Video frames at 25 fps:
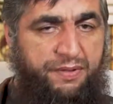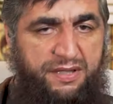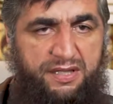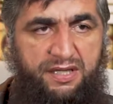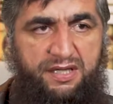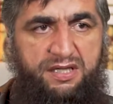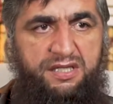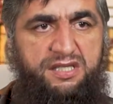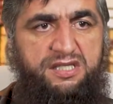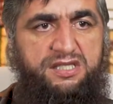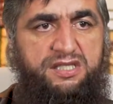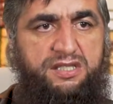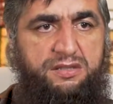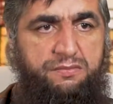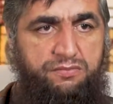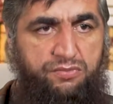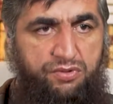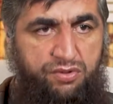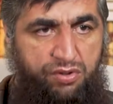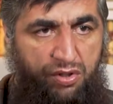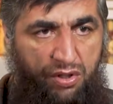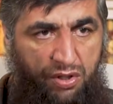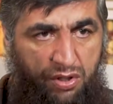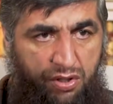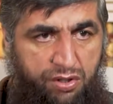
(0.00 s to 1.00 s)

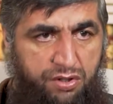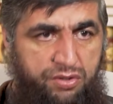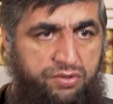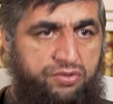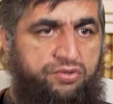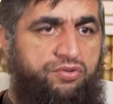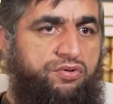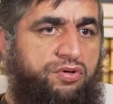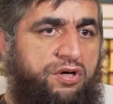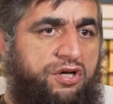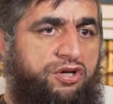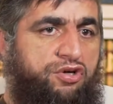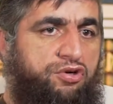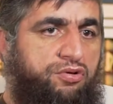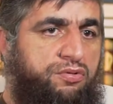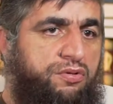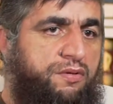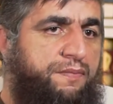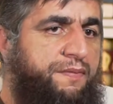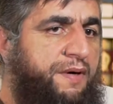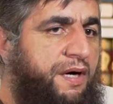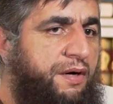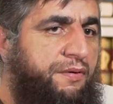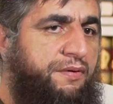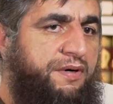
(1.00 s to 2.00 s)
по-даргинскому, Зухайхуда,
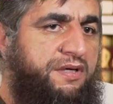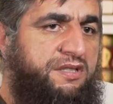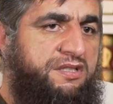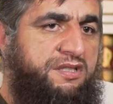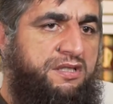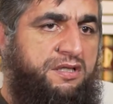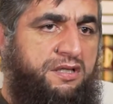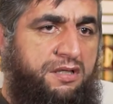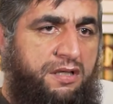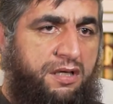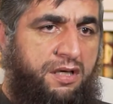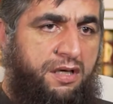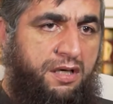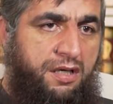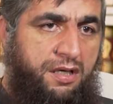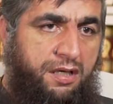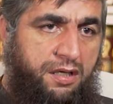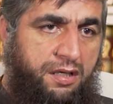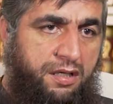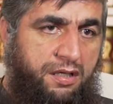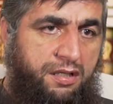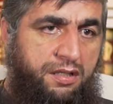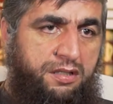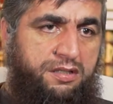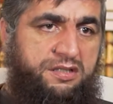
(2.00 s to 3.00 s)
по-аварски,
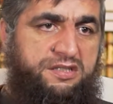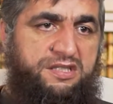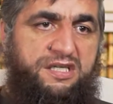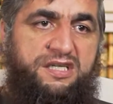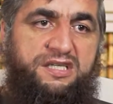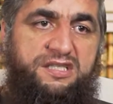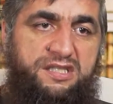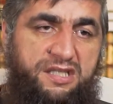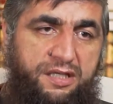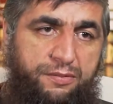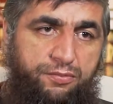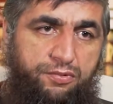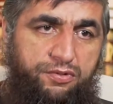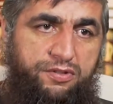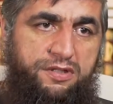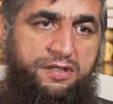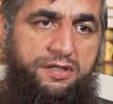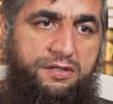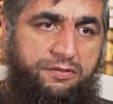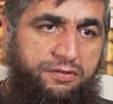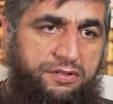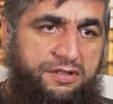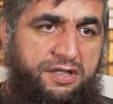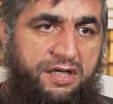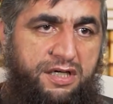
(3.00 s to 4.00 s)
цартабуна.
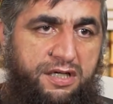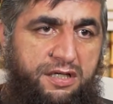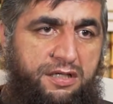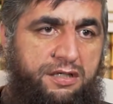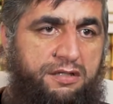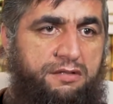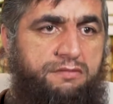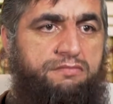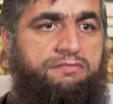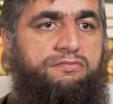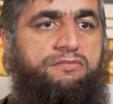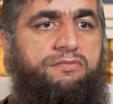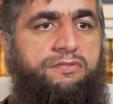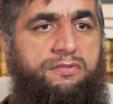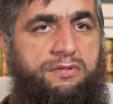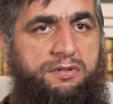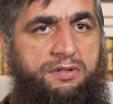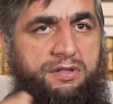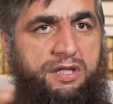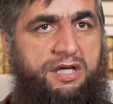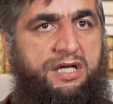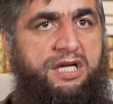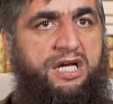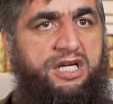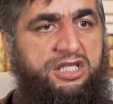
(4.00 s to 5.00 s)
Вот так
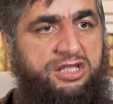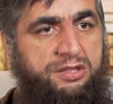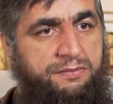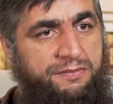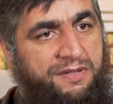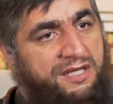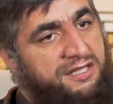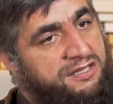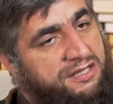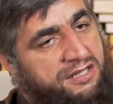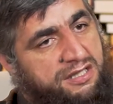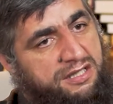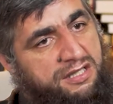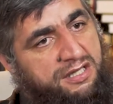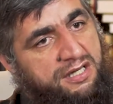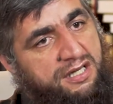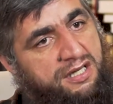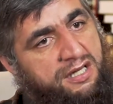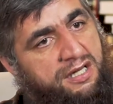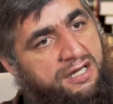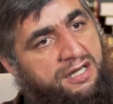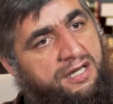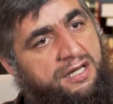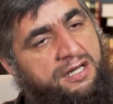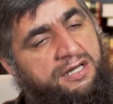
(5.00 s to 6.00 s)
на каждом языке
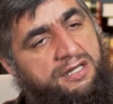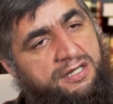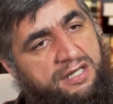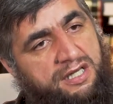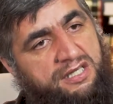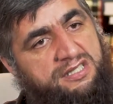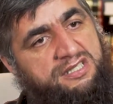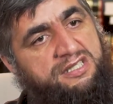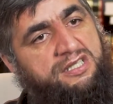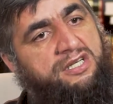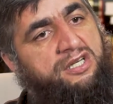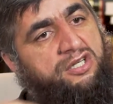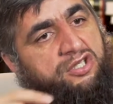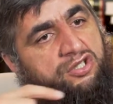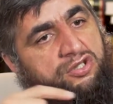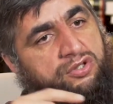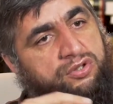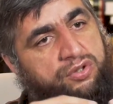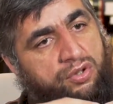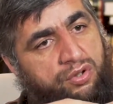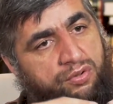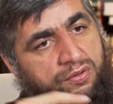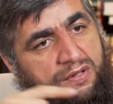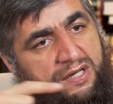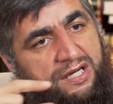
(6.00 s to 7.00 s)
есть
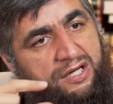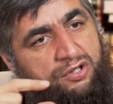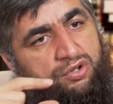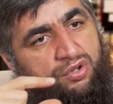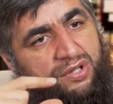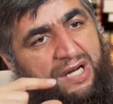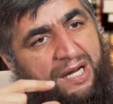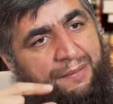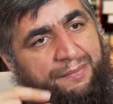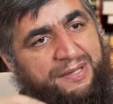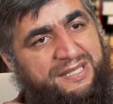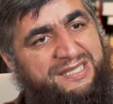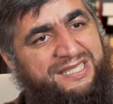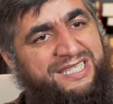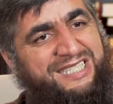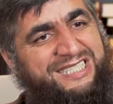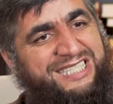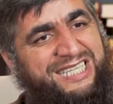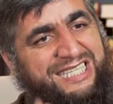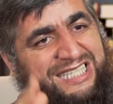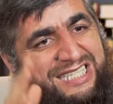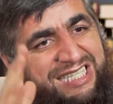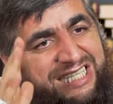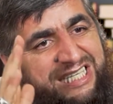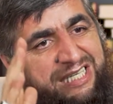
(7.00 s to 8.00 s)
слово, которое
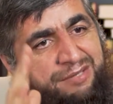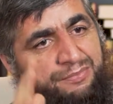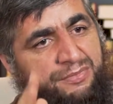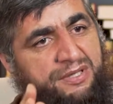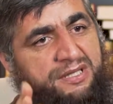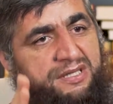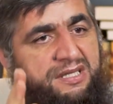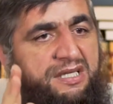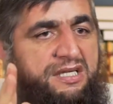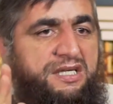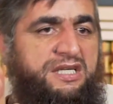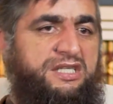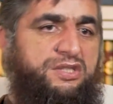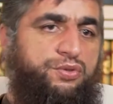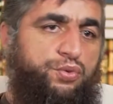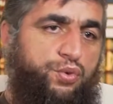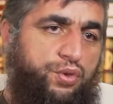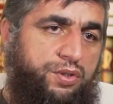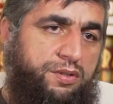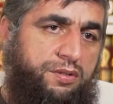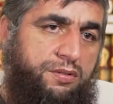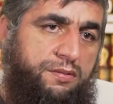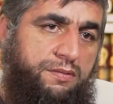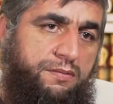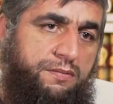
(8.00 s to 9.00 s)
обозначает именно
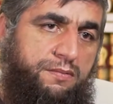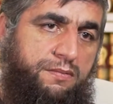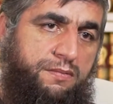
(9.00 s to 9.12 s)
развод.